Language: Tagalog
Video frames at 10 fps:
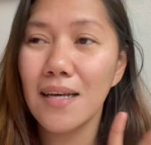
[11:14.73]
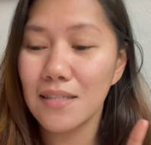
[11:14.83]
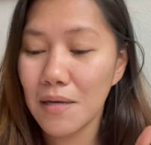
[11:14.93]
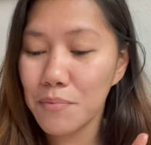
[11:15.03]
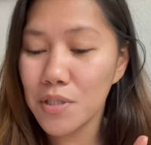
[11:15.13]

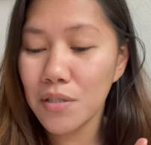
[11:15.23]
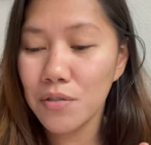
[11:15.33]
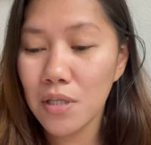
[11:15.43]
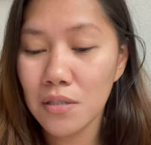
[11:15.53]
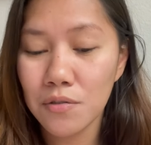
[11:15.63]
Tapos,
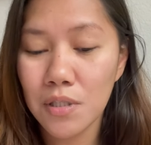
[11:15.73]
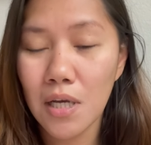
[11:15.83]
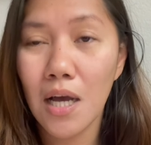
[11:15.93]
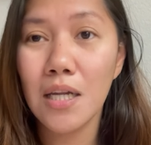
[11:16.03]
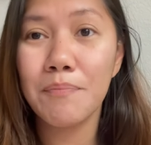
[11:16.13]
ayun nga. So,
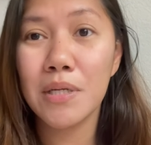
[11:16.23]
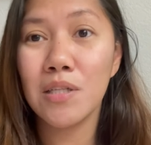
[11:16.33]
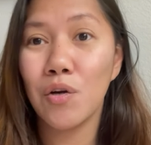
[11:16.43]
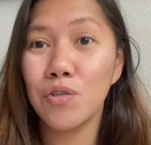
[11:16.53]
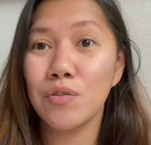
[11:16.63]
naghahanap rin
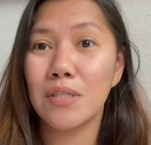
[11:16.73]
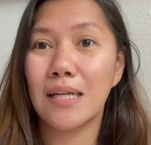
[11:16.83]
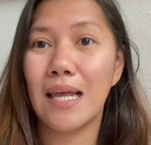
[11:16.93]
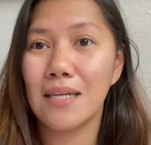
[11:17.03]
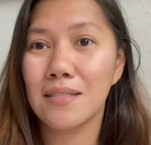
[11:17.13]
ako ng
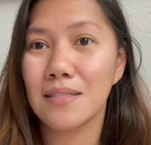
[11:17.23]
glass.